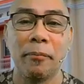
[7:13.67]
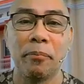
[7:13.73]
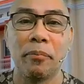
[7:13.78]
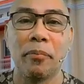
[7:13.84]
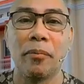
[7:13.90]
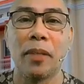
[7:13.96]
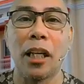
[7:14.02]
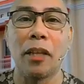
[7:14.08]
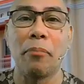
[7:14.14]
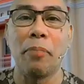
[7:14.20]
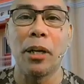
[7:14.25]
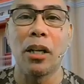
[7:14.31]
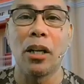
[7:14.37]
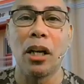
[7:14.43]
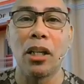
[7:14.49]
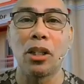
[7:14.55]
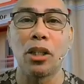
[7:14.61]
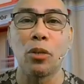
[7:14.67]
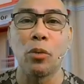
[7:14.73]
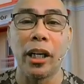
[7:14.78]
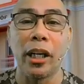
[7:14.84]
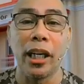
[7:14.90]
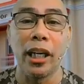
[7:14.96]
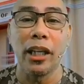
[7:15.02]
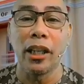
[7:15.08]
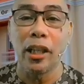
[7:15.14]
Not because
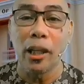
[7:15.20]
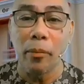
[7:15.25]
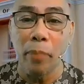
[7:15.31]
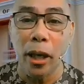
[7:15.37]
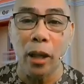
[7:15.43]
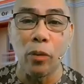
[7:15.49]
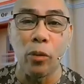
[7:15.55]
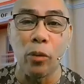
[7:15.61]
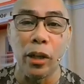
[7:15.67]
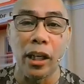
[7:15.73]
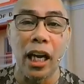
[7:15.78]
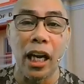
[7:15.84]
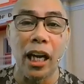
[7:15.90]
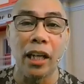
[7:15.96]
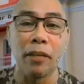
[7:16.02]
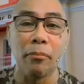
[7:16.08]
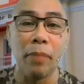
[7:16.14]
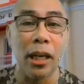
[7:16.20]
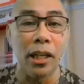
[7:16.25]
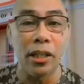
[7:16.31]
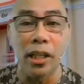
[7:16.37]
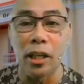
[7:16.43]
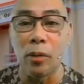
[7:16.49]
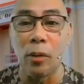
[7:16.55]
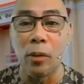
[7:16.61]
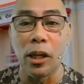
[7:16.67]
we're intimate with God,
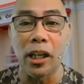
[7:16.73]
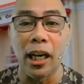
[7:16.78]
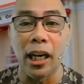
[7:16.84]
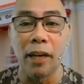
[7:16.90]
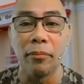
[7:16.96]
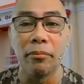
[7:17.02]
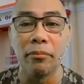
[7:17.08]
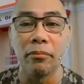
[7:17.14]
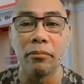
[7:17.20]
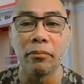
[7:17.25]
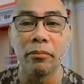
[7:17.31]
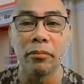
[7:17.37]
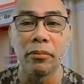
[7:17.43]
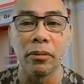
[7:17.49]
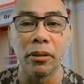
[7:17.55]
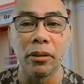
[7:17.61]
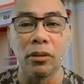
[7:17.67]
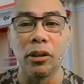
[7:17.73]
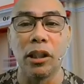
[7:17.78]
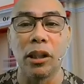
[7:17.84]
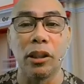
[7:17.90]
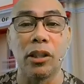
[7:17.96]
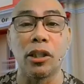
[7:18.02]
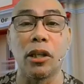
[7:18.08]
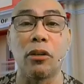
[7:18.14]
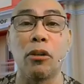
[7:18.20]
blessing will come. Oh, that
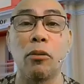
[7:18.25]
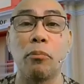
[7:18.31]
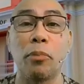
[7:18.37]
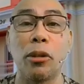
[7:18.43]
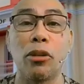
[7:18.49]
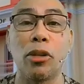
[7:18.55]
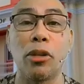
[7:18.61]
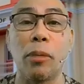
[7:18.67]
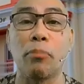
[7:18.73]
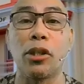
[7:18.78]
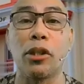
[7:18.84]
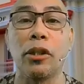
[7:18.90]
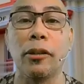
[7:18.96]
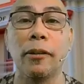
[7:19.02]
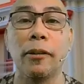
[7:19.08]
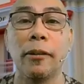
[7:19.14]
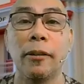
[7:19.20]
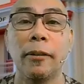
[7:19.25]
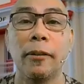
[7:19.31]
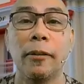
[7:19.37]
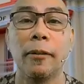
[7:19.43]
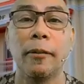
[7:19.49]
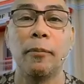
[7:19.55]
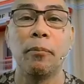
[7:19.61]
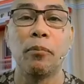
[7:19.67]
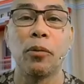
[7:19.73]
is a wrong perception.
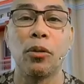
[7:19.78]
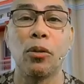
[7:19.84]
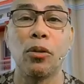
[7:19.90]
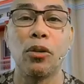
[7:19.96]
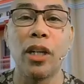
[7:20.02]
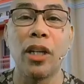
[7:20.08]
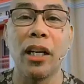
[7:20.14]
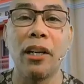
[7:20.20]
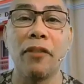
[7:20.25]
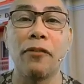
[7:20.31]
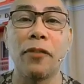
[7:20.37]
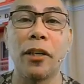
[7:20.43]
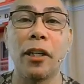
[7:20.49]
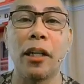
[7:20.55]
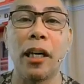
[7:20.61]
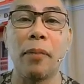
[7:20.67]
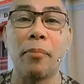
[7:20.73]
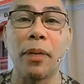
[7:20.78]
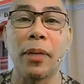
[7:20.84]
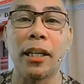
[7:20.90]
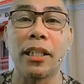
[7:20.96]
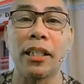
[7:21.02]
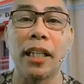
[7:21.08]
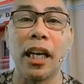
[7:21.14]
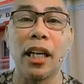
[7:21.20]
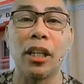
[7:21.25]
To Jennifer
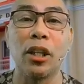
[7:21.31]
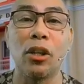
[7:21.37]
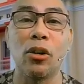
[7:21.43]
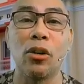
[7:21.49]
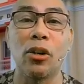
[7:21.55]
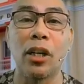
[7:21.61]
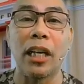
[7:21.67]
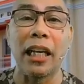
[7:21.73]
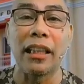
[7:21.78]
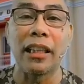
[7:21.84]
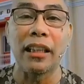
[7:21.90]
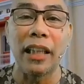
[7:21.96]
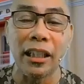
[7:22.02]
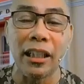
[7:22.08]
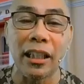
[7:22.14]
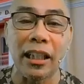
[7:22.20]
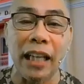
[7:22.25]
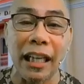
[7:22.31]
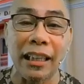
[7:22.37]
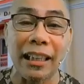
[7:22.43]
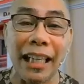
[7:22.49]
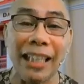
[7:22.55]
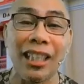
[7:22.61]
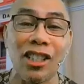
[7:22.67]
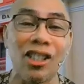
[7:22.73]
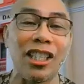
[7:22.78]
Abrasaldo Caten
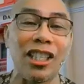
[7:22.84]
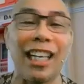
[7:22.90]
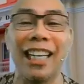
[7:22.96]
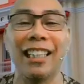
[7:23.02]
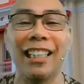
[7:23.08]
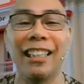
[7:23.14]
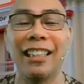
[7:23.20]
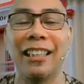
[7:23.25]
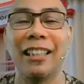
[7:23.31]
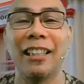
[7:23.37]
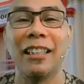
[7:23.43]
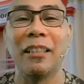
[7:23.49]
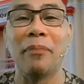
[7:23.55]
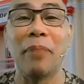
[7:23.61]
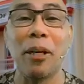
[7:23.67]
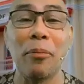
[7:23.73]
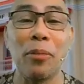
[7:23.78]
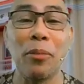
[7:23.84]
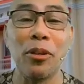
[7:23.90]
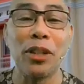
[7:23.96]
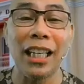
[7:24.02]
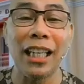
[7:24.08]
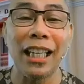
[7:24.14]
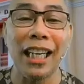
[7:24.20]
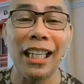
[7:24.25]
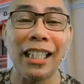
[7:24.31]
Catensa, may
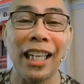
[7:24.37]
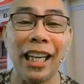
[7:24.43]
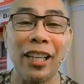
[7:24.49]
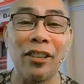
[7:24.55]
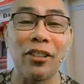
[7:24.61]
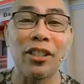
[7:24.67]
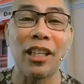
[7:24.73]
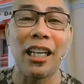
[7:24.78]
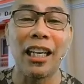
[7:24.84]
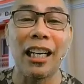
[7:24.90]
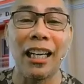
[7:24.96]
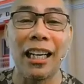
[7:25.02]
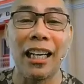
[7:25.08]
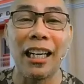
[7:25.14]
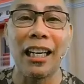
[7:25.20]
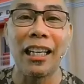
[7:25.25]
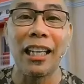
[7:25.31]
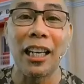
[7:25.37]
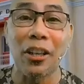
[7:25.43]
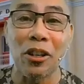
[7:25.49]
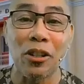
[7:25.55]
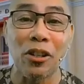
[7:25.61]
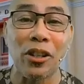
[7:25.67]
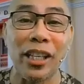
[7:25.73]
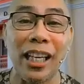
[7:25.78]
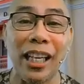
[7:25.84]
buntag dira sa inyo sa
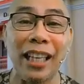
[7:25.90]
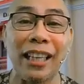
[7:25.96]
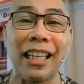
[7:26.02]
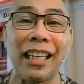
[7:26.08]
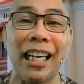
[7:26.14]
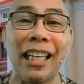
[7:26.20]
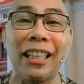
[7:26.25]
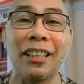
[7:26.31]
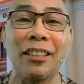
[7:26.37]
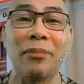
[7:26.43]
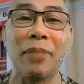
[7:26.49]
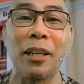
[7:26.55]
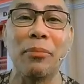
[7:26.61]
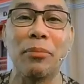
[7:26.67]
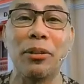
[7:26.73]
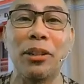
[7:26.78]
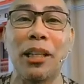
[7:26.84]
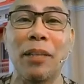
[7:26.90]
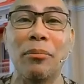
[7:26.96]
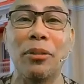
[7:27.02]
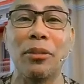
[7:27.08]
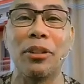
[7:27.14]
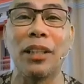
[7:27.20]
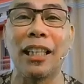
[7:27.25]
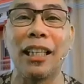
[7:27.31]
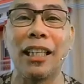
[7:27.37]
Negros Oriental, no? May
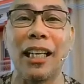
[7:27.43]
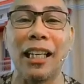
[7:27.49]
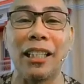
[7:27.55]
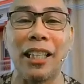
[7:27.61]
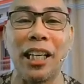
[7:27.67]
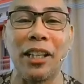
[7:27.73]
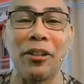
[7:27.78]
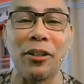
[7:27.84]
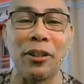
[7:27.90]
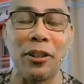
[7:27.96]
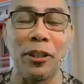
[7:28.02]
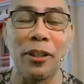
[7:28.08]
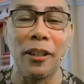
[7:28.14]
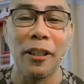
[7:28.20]
buntag-buntag dira sa inyo gyud.